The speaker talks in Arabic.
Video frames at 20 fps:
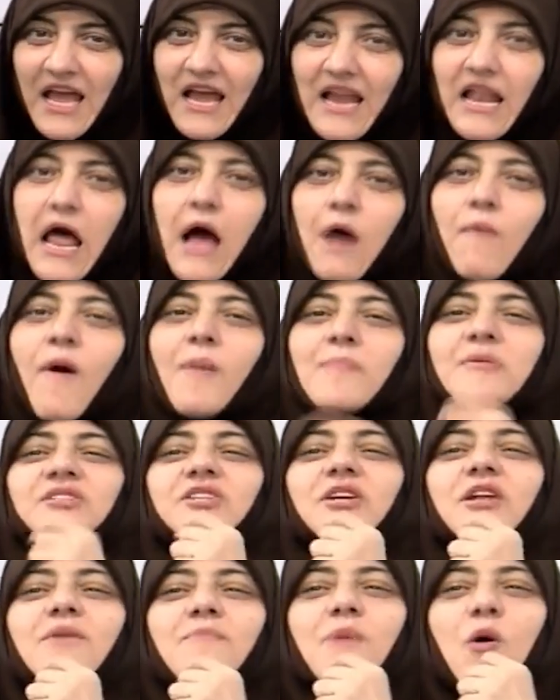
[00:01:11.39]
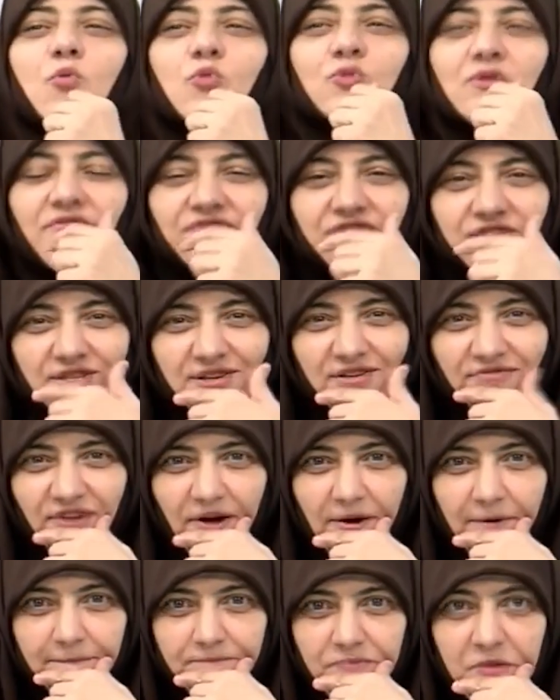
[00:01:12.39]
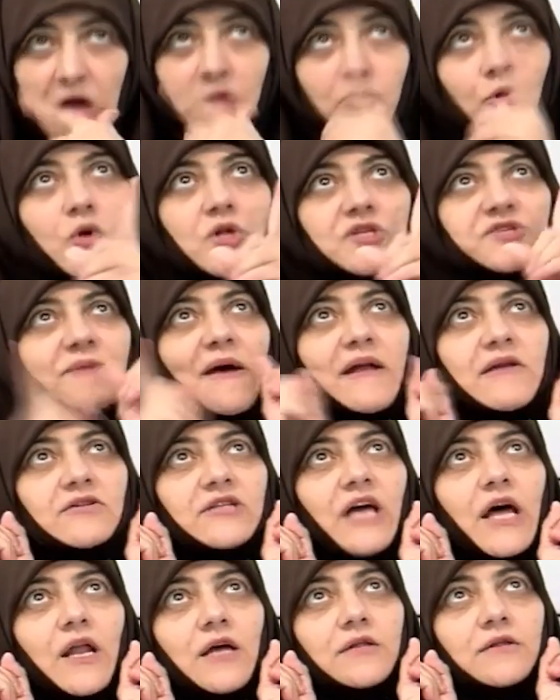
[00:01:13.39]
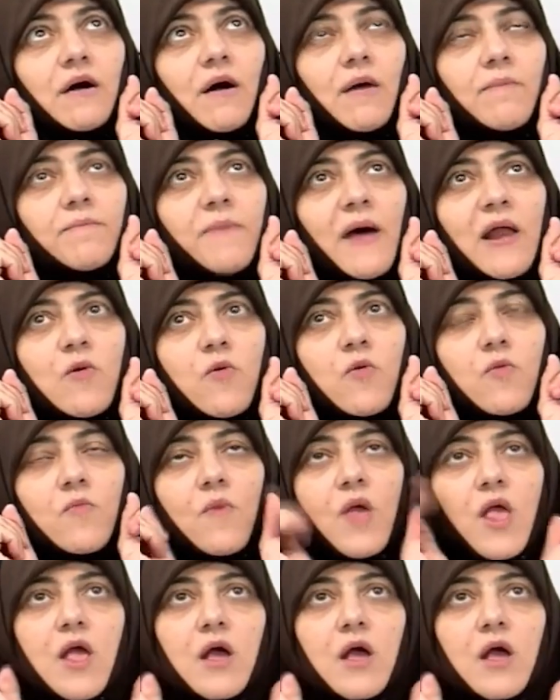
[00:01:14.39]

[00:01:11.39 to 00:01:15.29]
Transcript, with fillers: الهوامش اللي موجودة في الصفحة أدعو الله سبحانه وتعالى يتقبلهم